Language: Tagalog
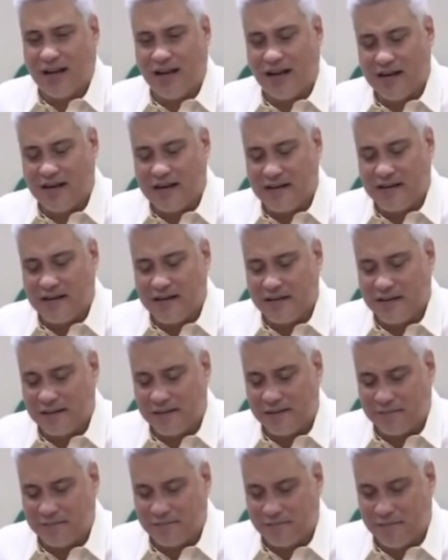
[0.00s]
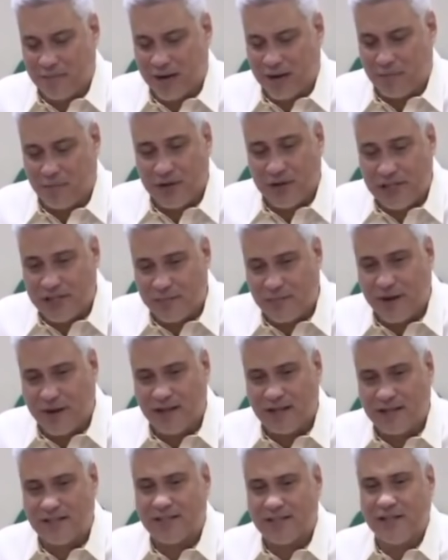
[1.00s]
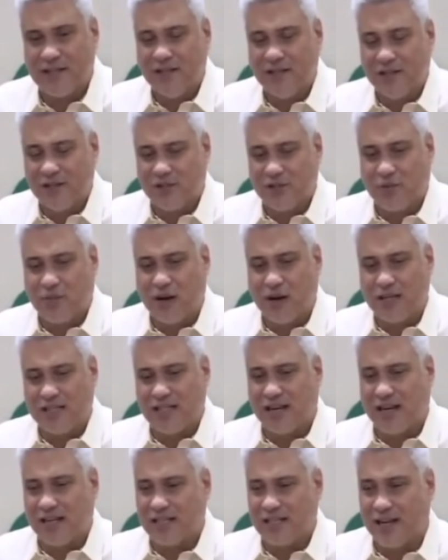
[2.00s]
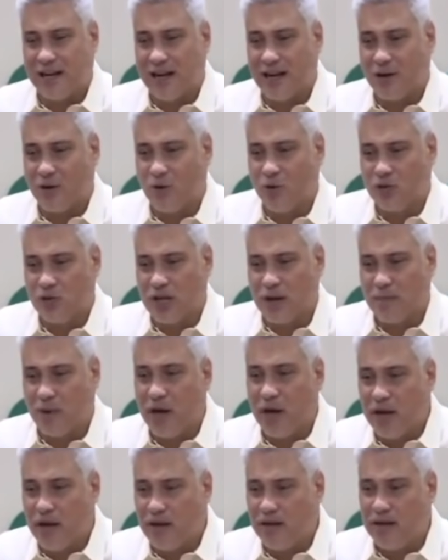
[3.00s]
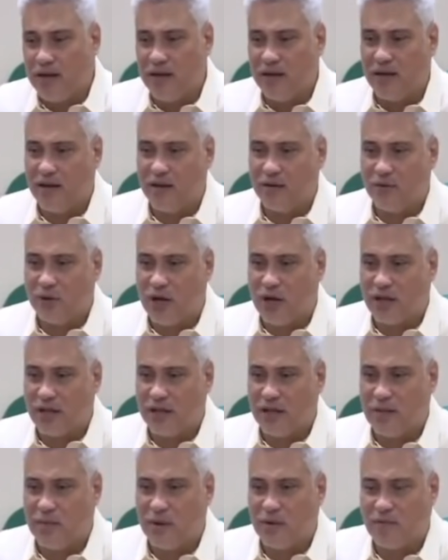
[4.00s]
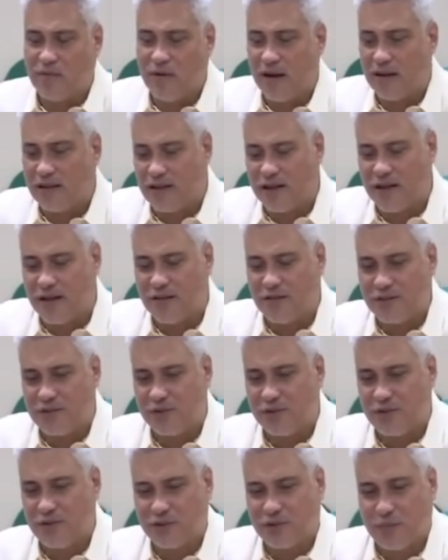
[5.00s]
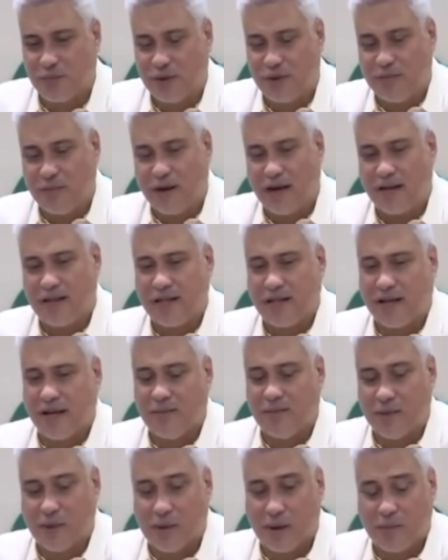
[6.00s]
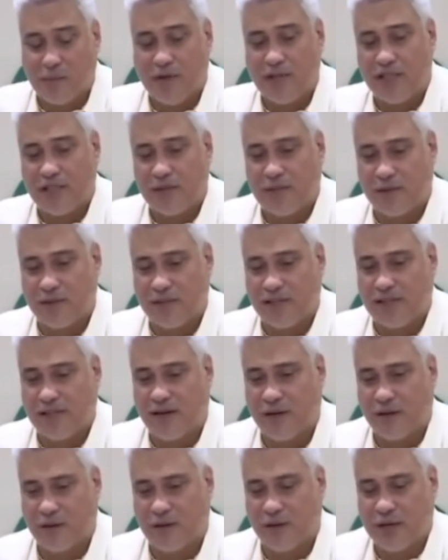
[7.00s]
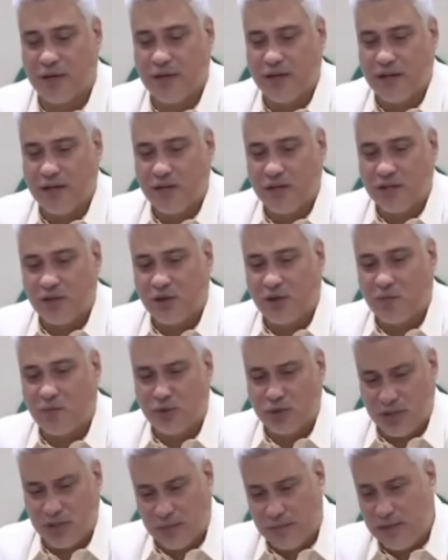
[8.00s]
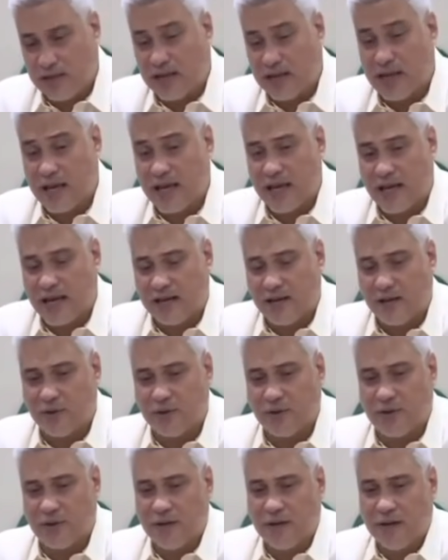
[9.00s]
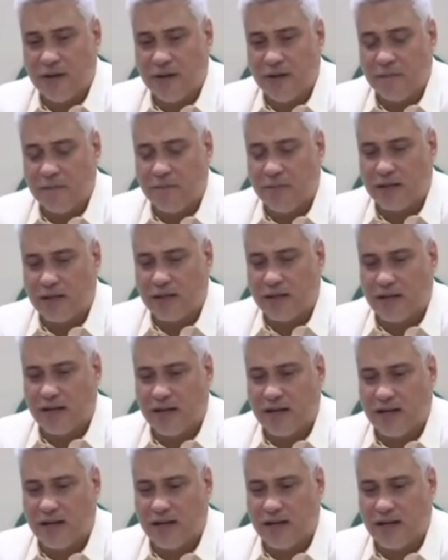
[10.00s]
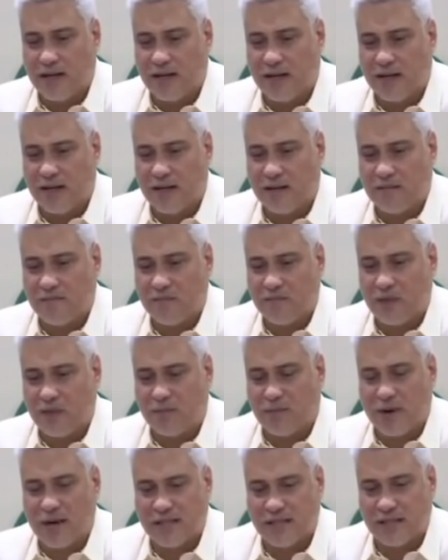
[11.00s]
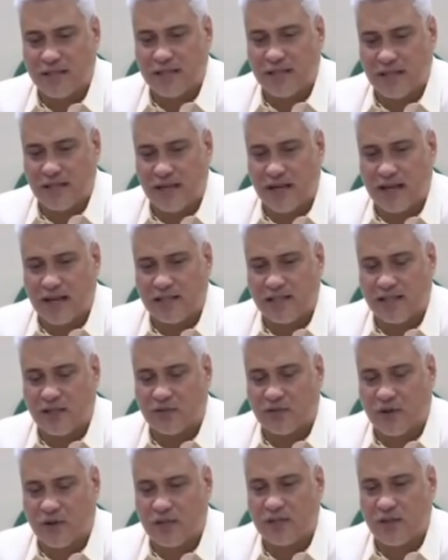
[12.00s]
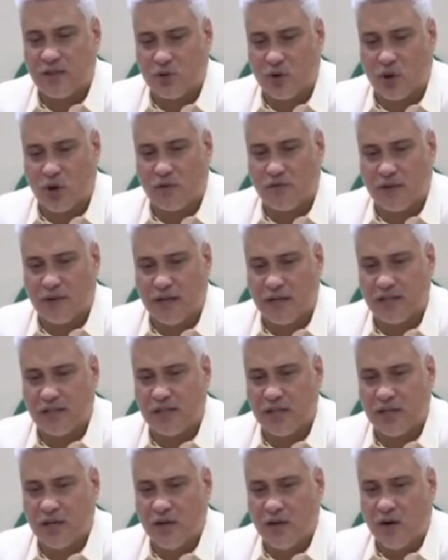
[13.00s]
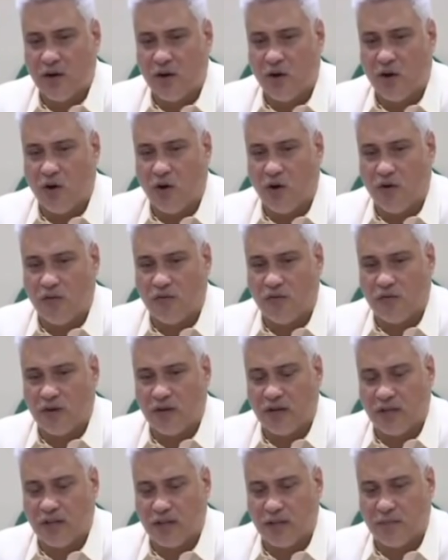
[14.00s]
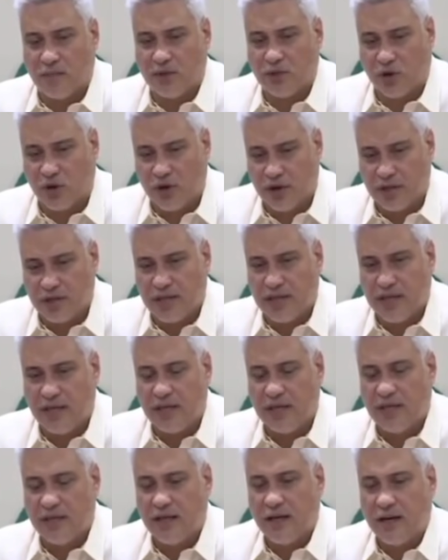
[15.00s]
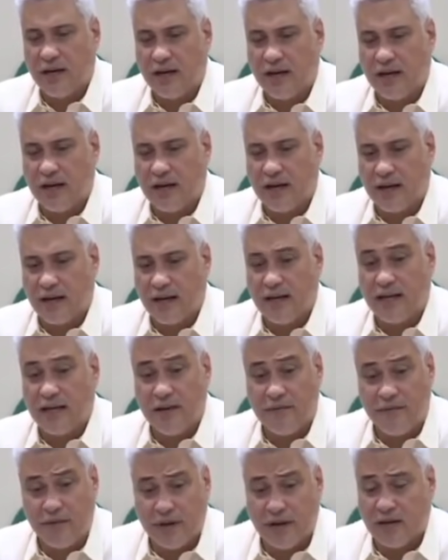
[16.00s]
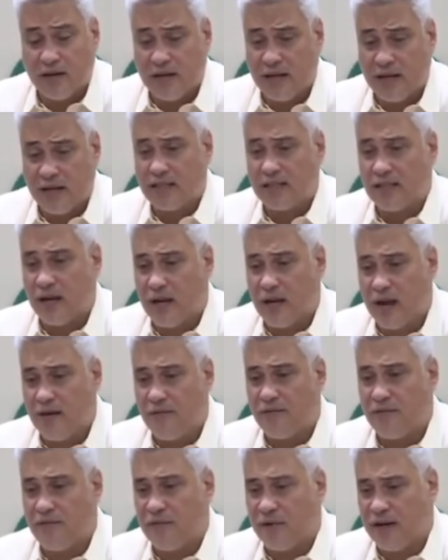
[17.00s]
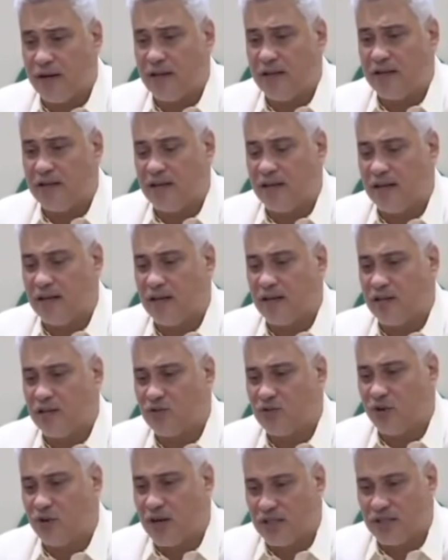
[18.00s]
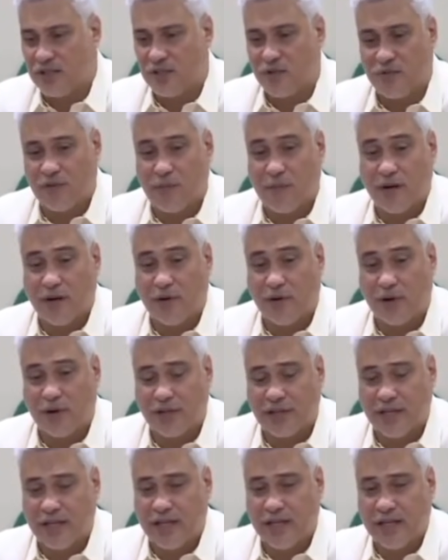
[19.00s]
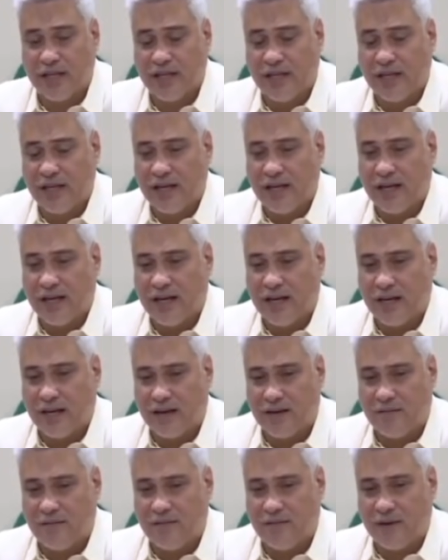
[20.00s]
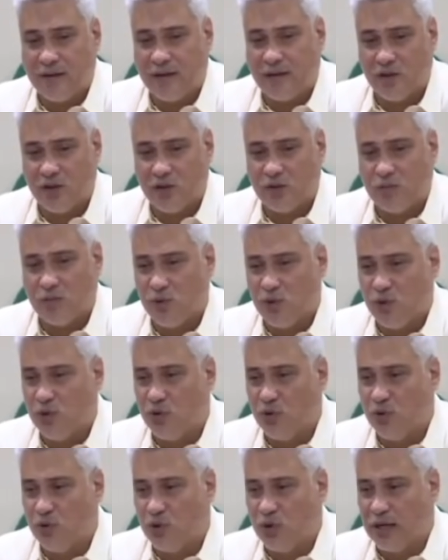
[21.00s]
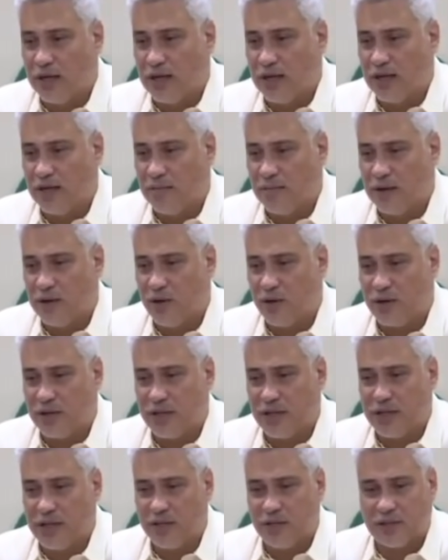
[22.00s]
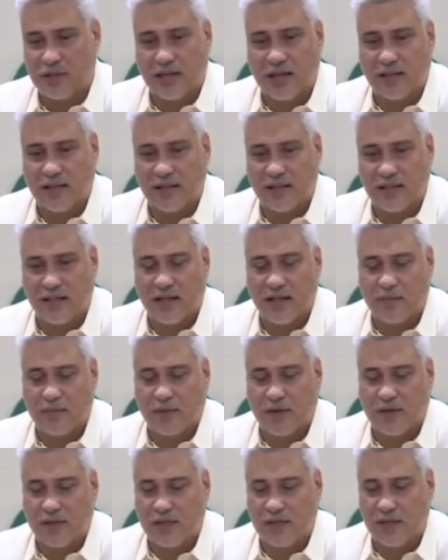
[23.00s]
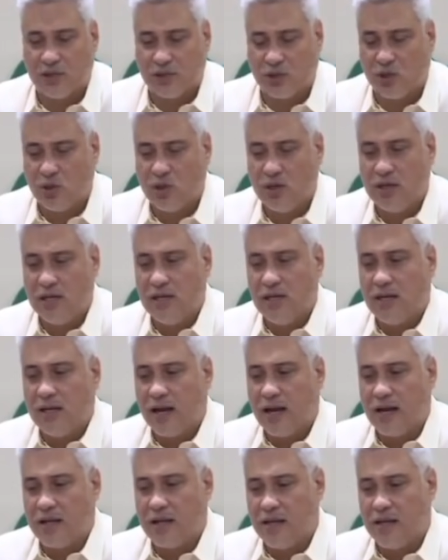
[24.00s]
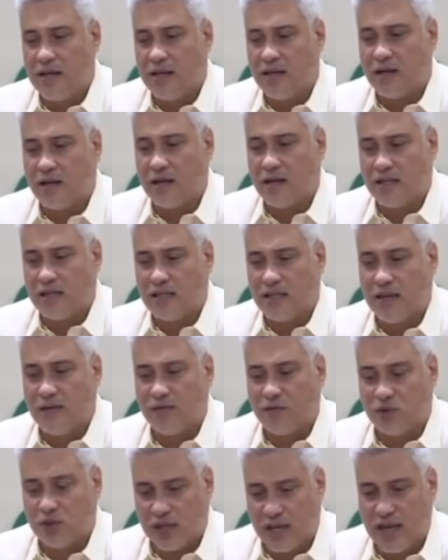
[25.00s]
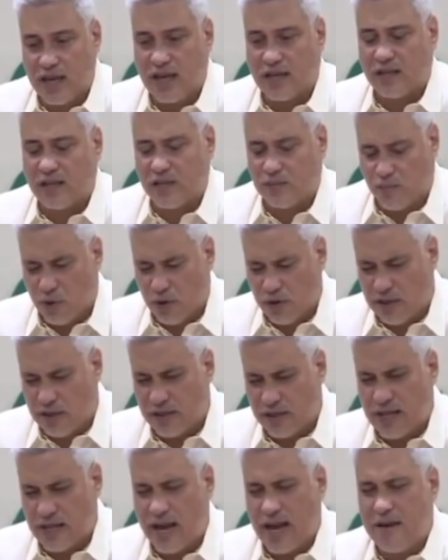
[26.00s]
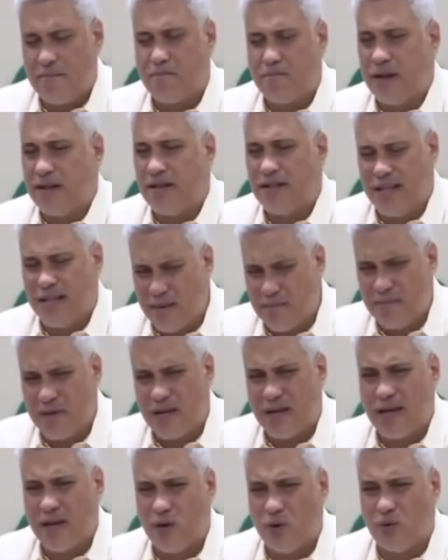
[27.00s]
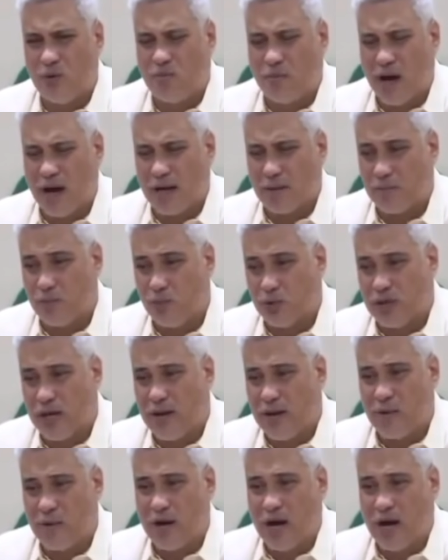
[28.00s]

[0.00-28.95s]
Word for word: uh, mga principals. So baka sila sila nag usap ay ano natin, mag-file tayo ng resolution, pero baka hindi alam ng mga principals nila 'yon. So posible nangyayari 'yon. But uh, the president still has the trust and confidence of uh, the majority uh, and even yes the love and the trust of the minority Uh, very close po yung uh, minority leader sa ating Senate President. So, I think uh, it's safe to say at this point in time, pandemya na yon. Bakit po tayo